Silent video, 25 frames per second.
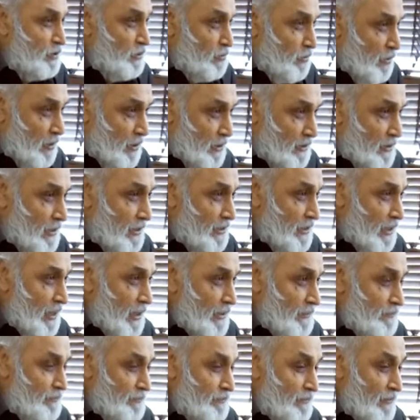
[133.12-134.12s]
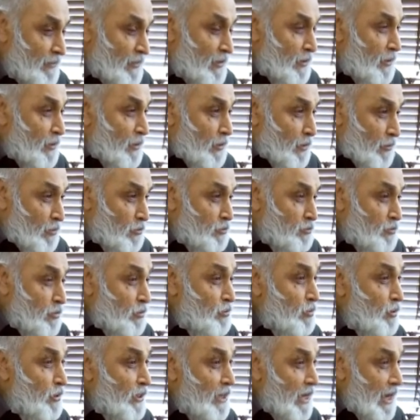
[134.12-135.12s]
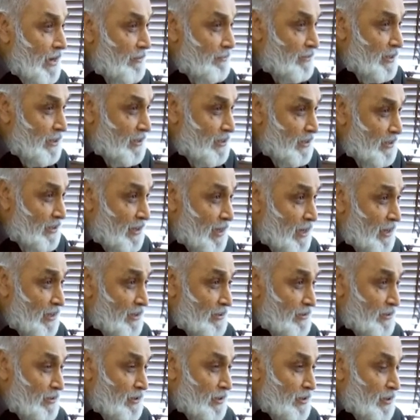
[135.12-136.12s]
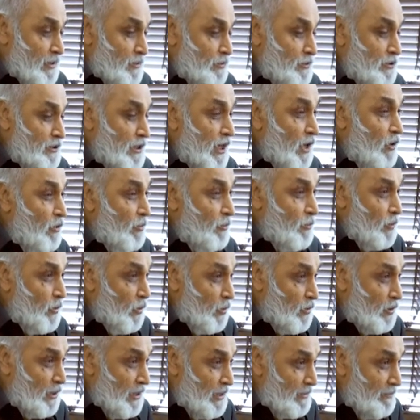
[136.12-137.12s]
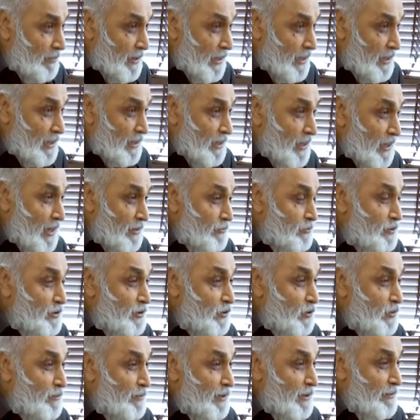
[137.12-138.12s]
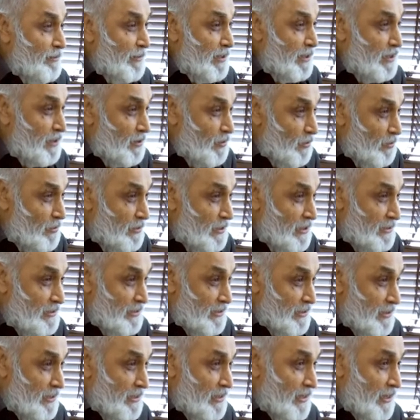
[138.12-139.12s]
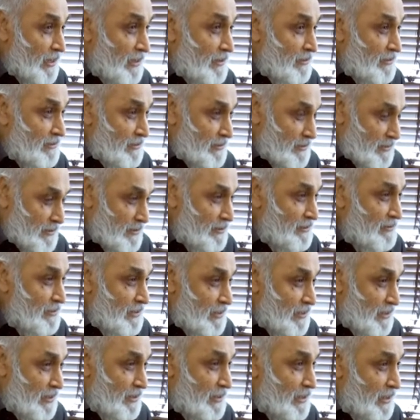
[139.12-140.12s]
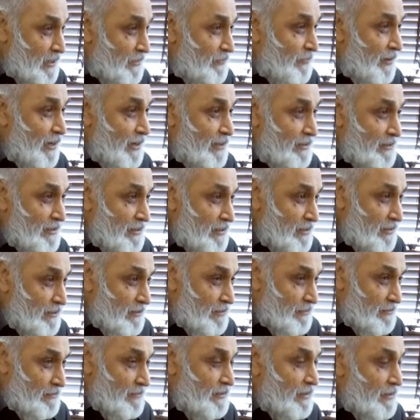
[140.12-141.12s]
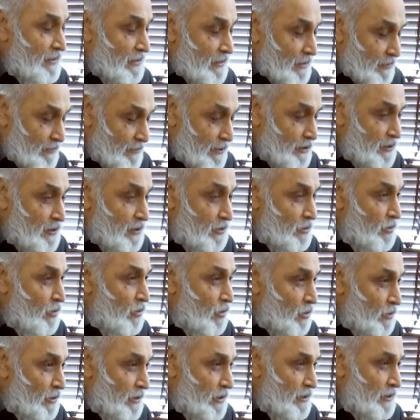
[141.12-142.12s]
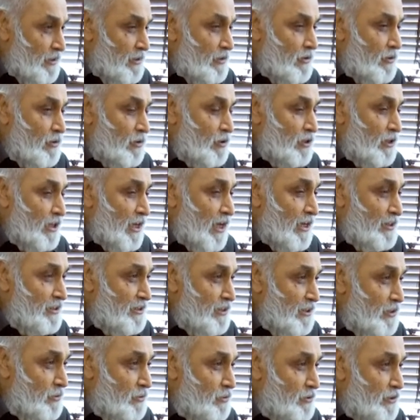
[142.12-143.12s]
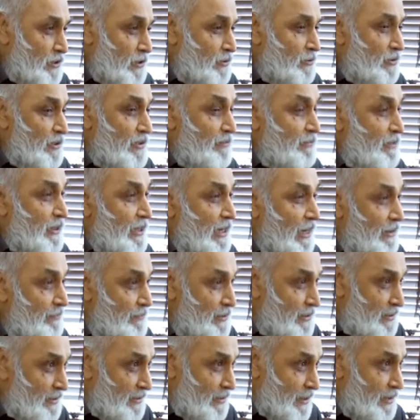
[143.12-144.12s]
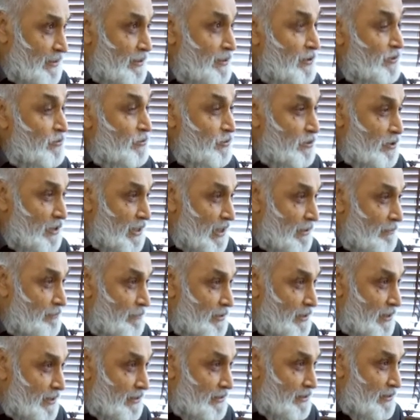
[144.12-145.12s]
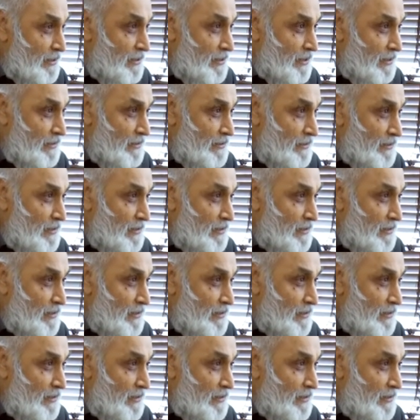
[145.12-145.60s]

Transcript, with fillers: जिसको रखता था उसको खुले आम रखेगा उसका उपयोग कर पाएगा उसके ऊपर बैंक लोन ले सकेगा इस तरह के कई फ़ायदे व्यक्ति को होंगे और यह असेट उसने कोई बेनामी या किसी दूसरे नाम पे रखी है